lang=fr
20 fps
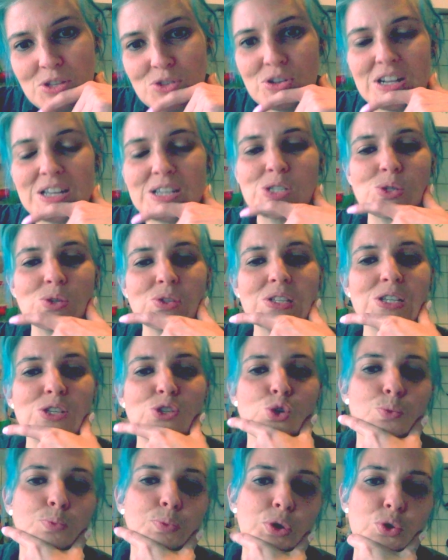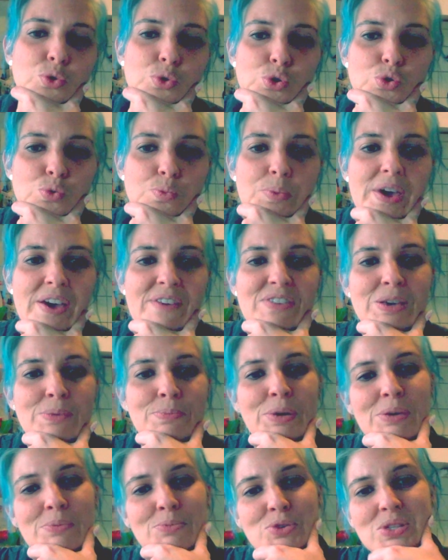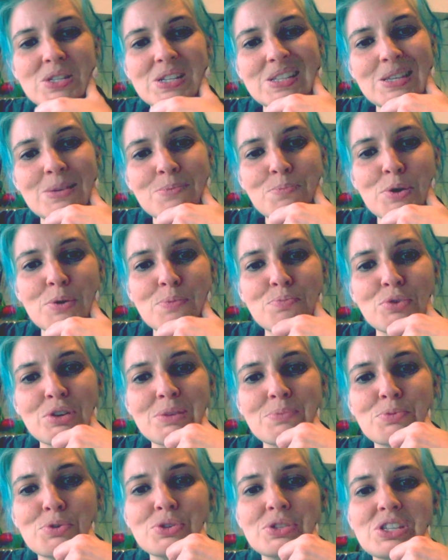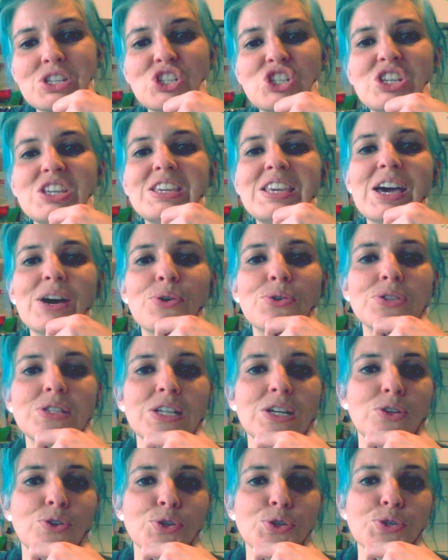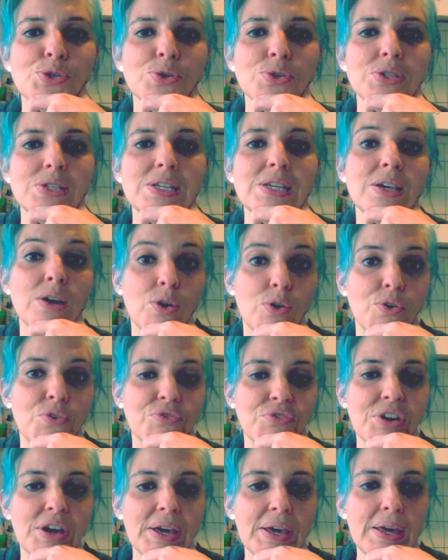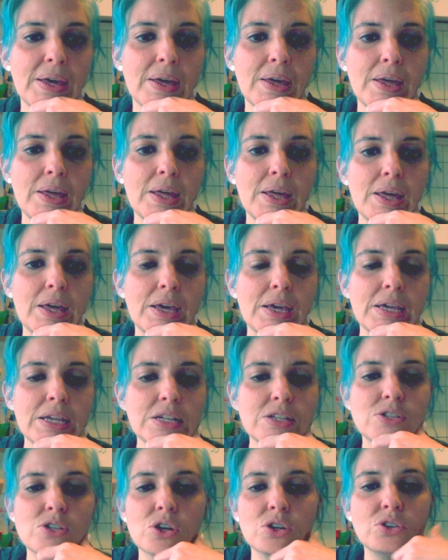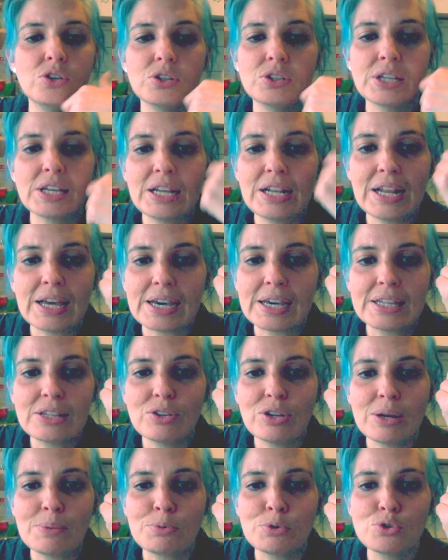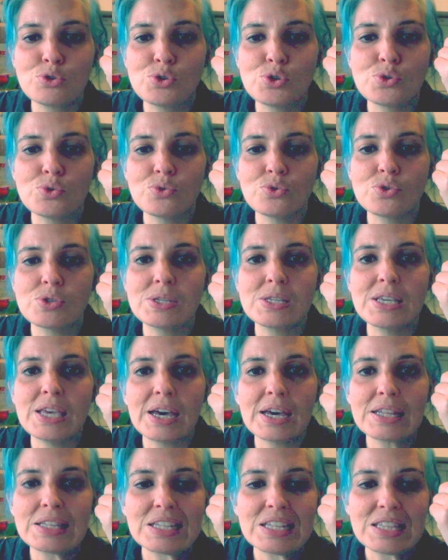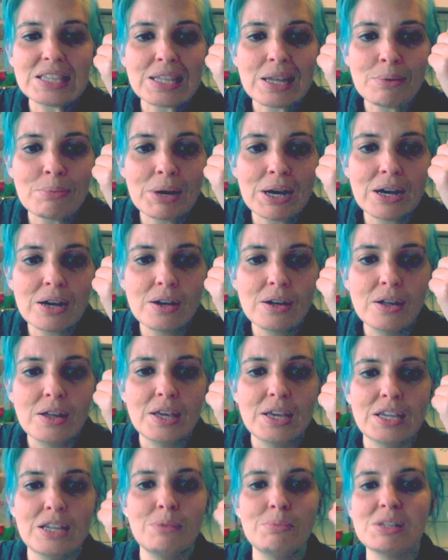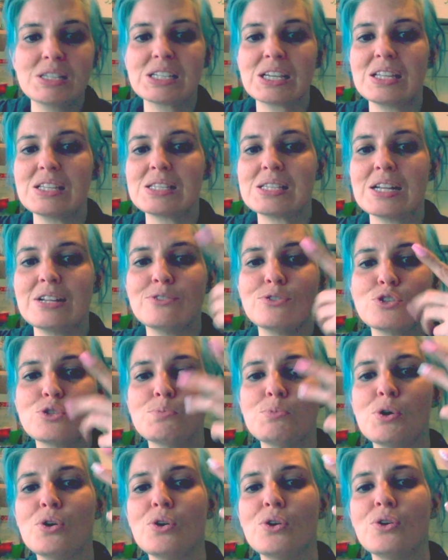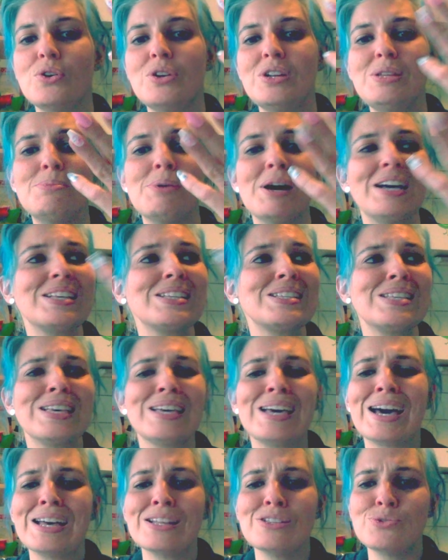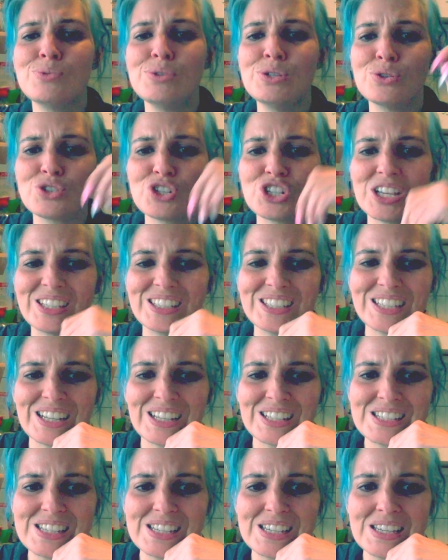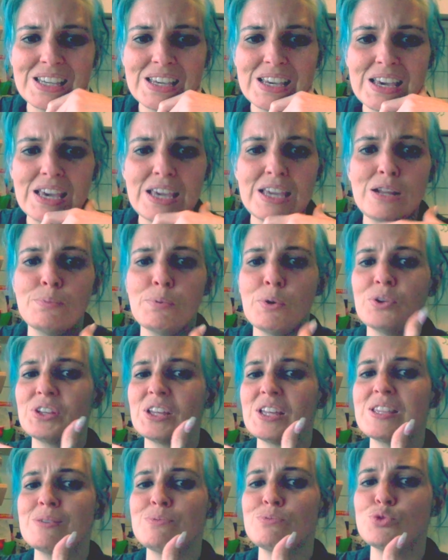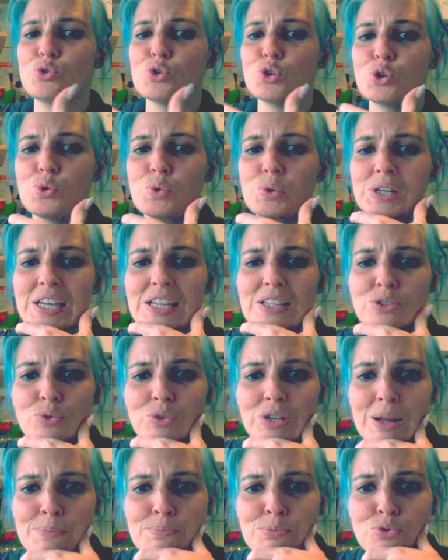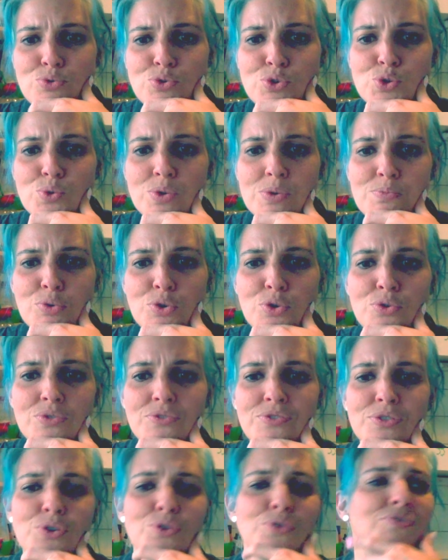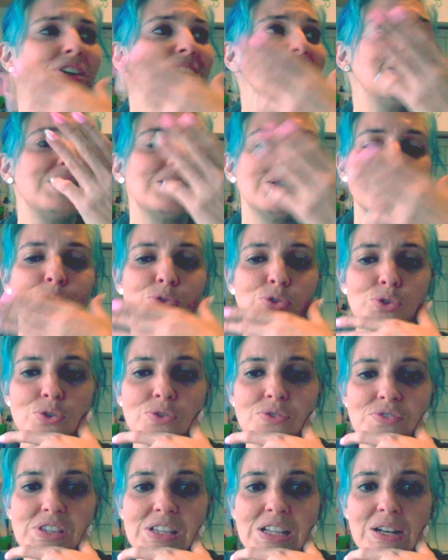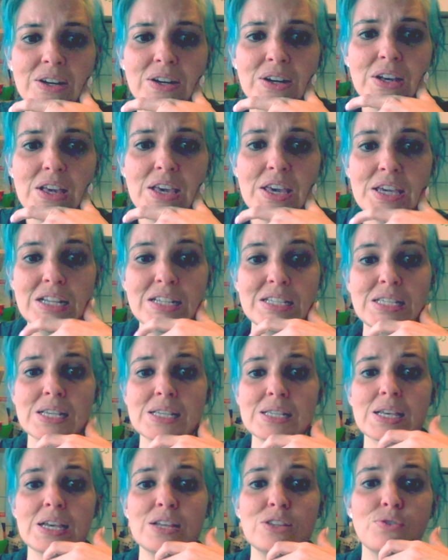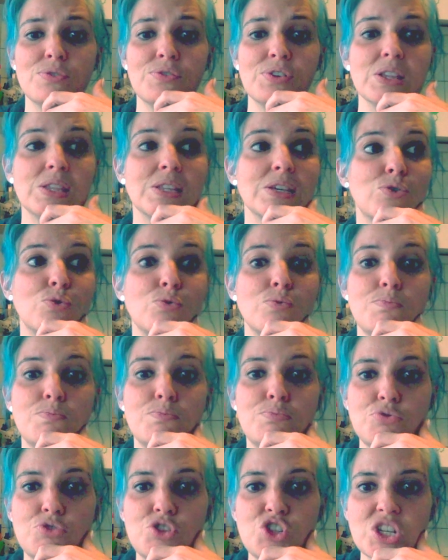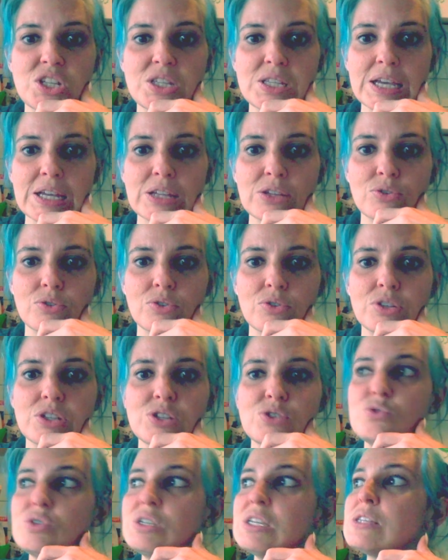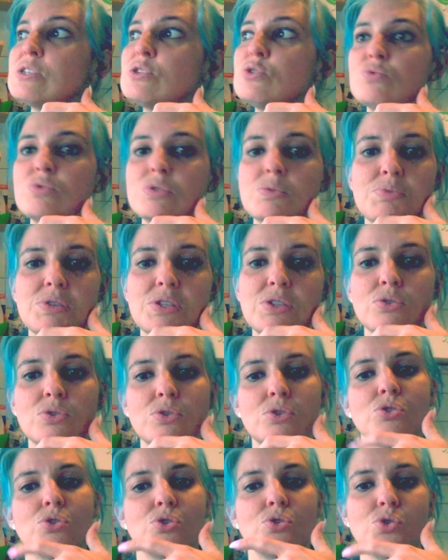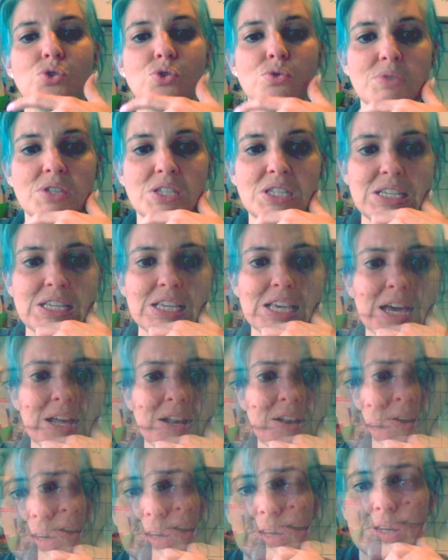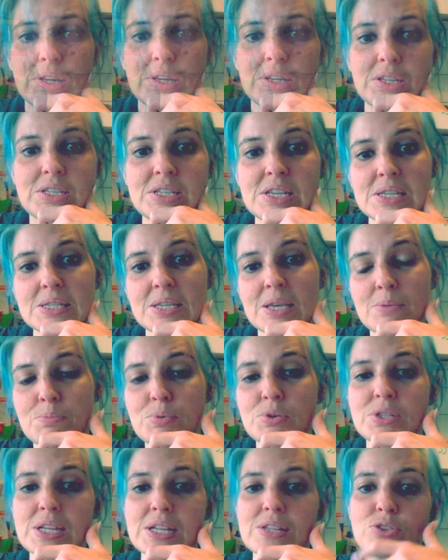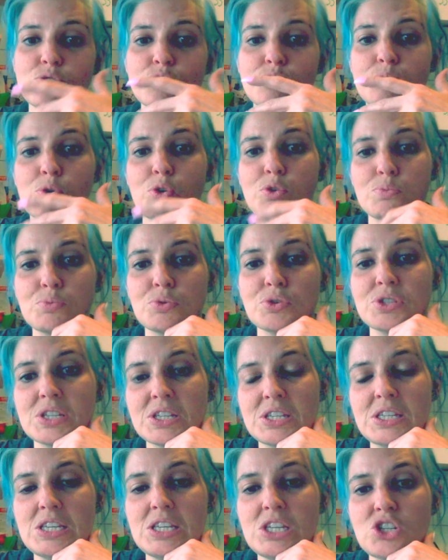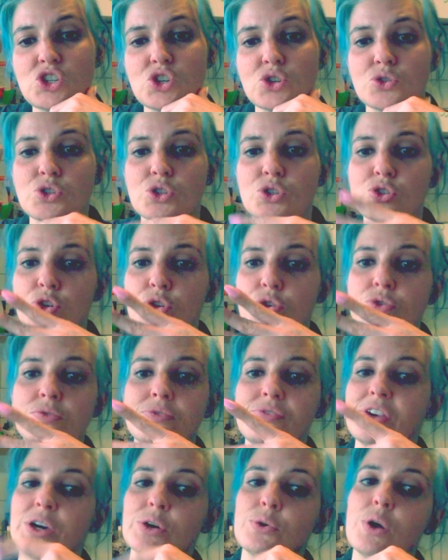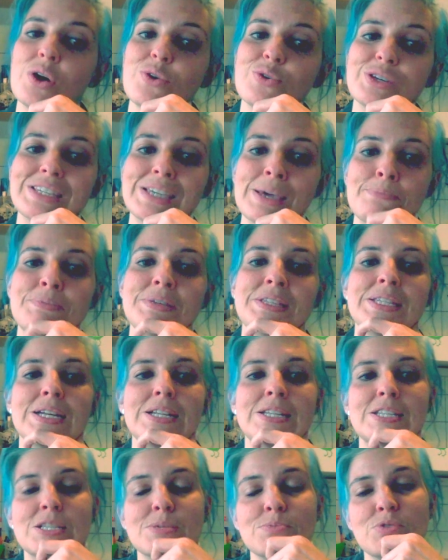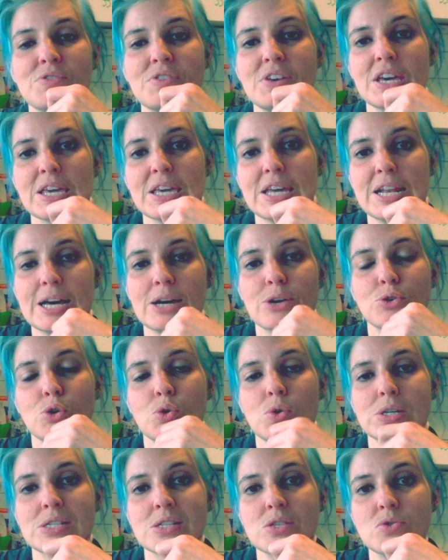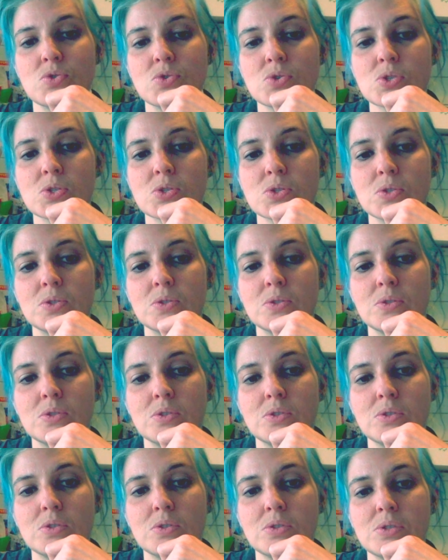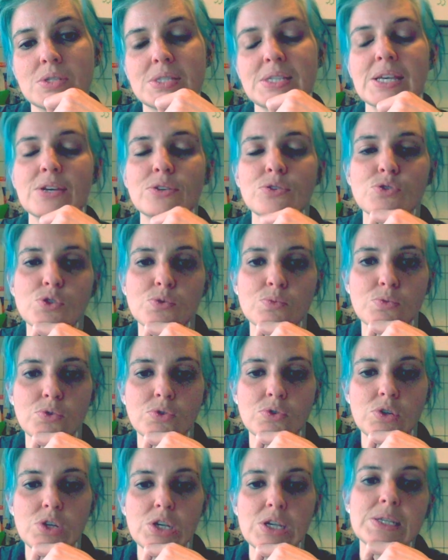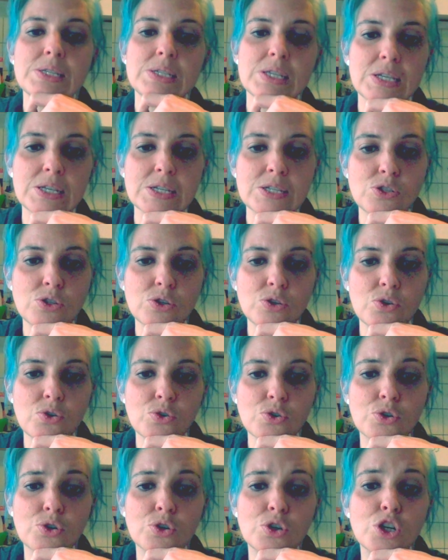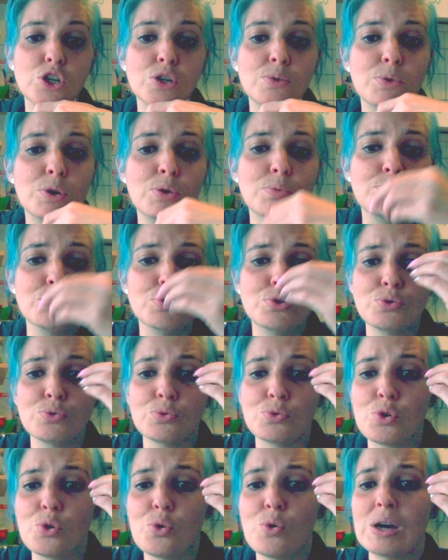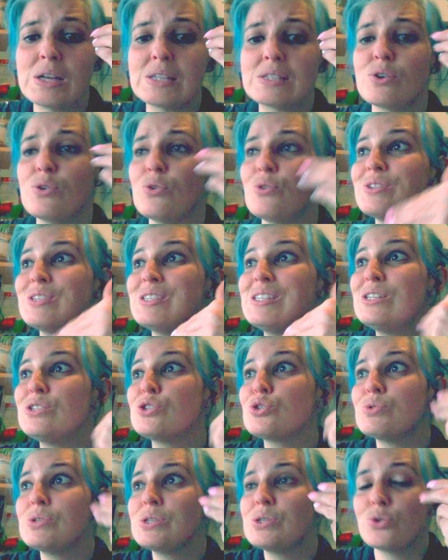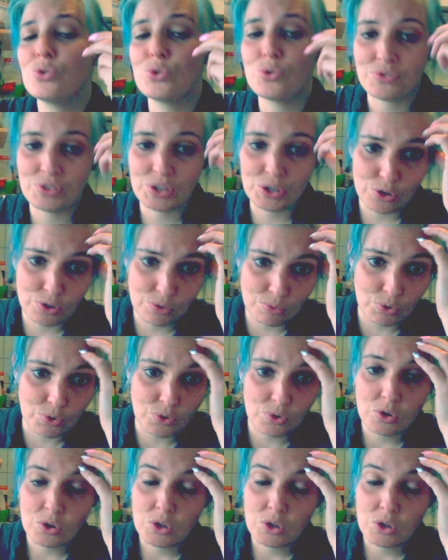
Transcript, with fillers: de la santé se préoccupaient avec primauté des peuples pour les protéger et garantir leur santé, en vrai, ils ordonneraient l'arrêt de la production de cigarettes et de tabac, il mettrait une salle de sport euh, libre accès gratuit dans chaque quartier. Il prendrait des mesures concrètes contre la pollution et pour le reverdissement de nos villes. Il cesserait de faire des coupes budgétaires dans l'éducation et puis dans le socio-médical. Il cesserait peut-être de nous prendre pour des quiches en tentant de nous faire croire au capitalisme vert et à la recroissance. Sérieusement, c'est questionnant. Comment peut-on croître en détruisant l'environnement